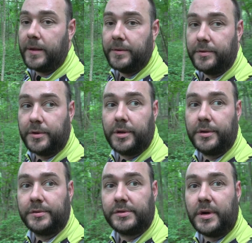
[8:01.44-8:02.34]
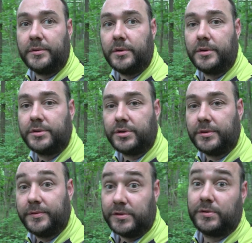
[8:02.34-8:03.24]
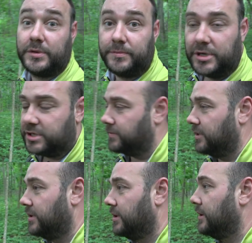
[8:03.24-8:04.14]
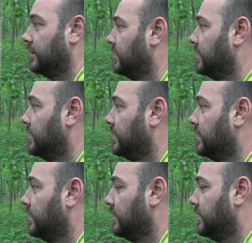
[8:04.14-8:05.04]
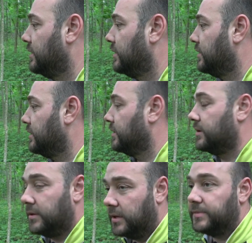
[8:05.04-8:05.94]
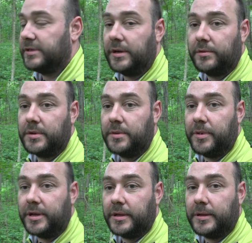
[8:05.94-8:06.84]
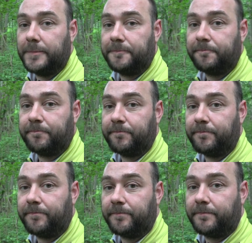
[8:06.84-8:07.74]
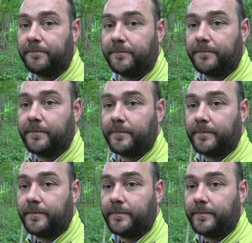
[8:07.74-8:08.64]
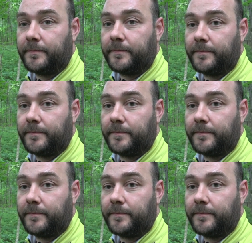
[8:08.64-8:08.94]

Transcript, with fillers: Вот. Но ну, все равно, что, воздухом дышим. Что будет, хрена знать? Абсолютно непонятно. Что будет, покажем.